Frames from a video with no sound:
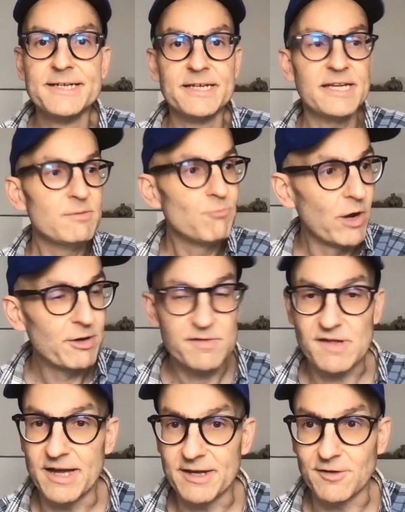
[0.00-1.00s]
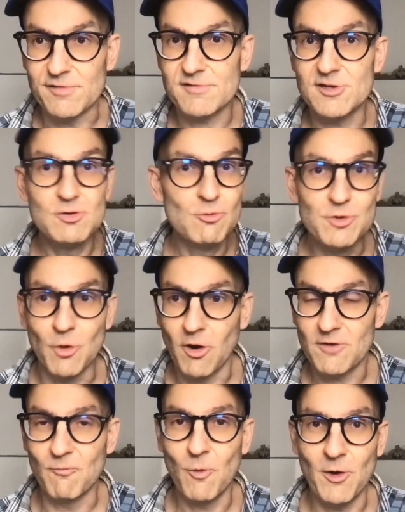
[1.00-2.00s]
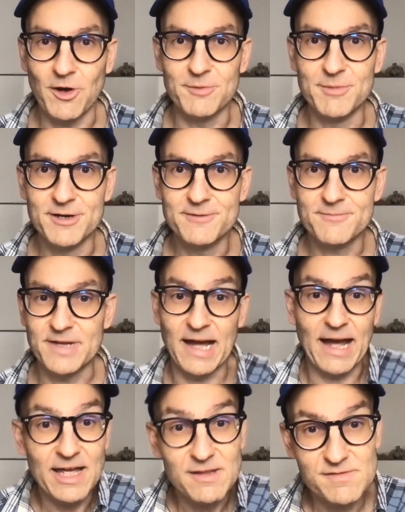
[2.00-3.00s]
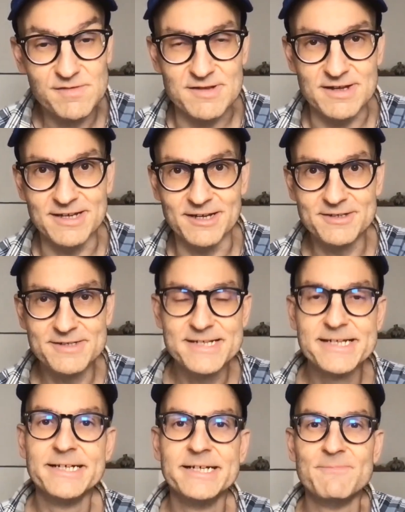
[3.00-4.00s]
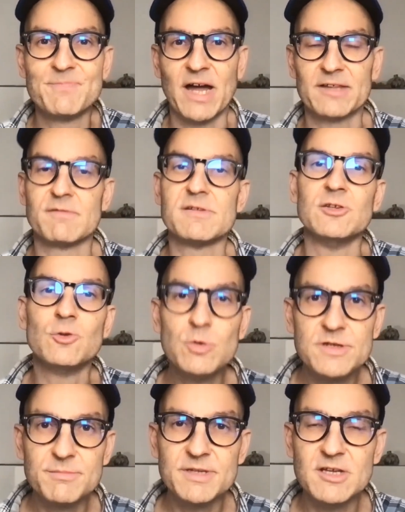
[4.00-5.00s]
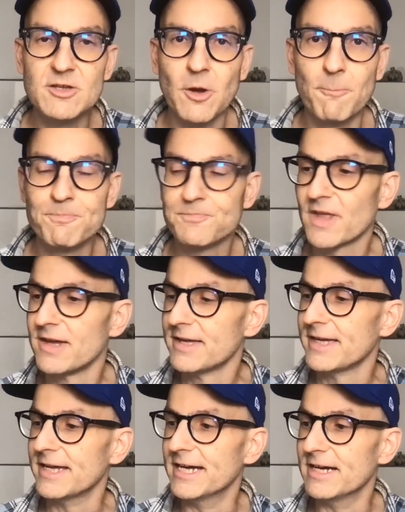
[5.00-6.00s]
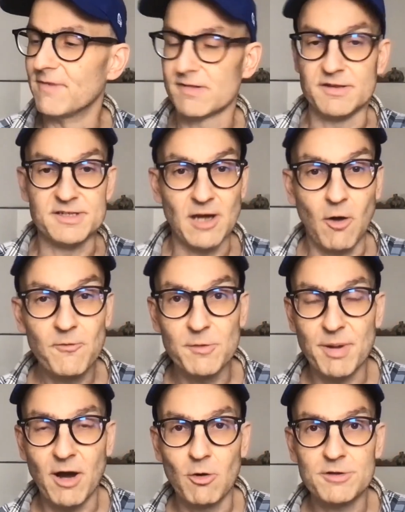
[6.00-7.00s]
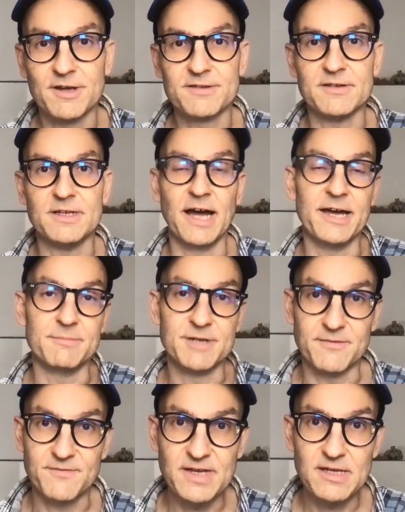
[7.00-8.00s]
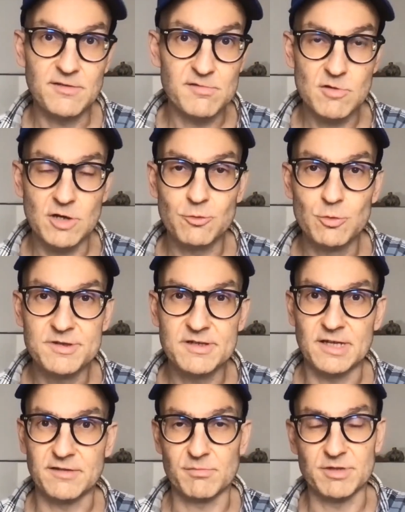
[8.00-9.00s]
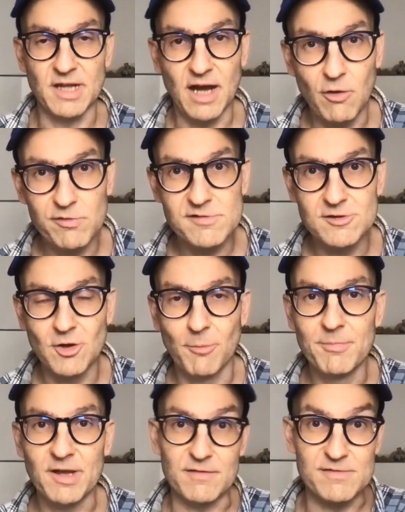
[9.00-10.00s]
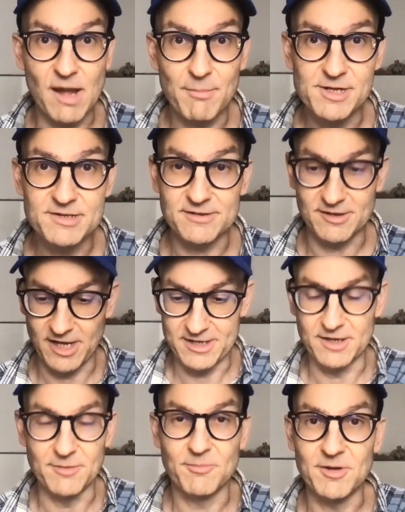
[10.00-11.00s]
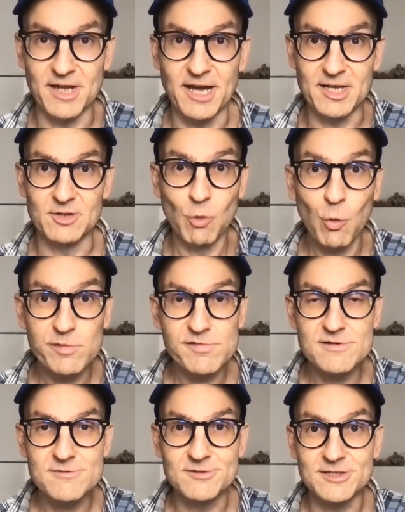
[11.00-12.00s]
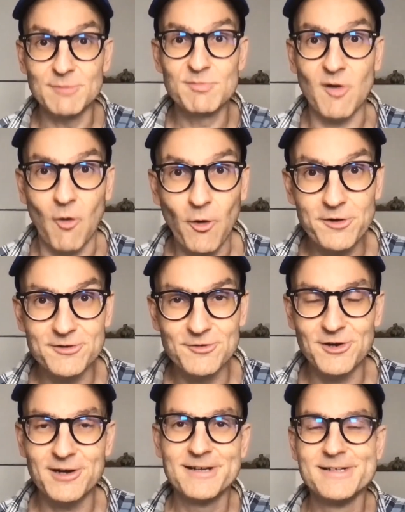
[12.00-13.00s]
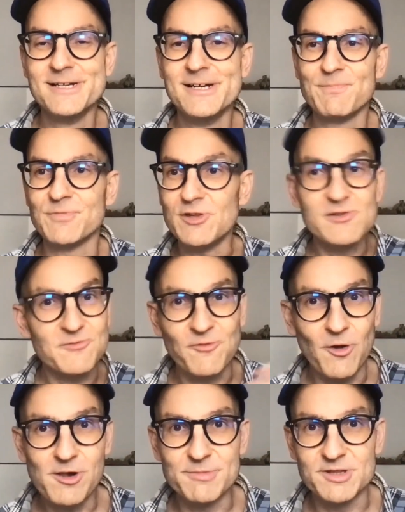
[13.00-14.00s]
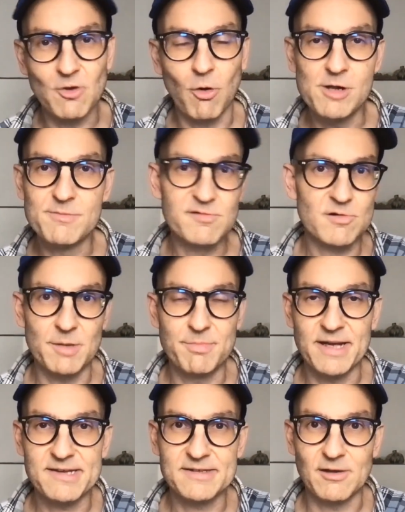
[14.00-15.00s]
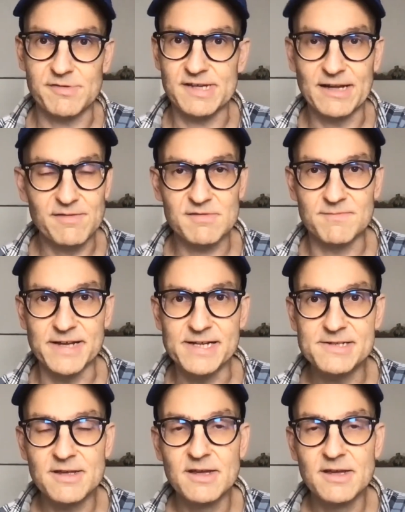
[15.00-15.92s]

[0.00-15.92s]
in Buenos Aires, in New York, wo auch immer, er reist sehr gerne, hat er sich ein Tütchen mitgenommen, äh, was er nicht aufgebraucht hat, in einem Café, ein Zuckertütchen, hat das mit nach Hause genommen, gesammelt in einer, in einer Dose, die gibt es auch heute noch. Die ist voll mit tollen Zuckerpäckchen aus der ganzen Welt.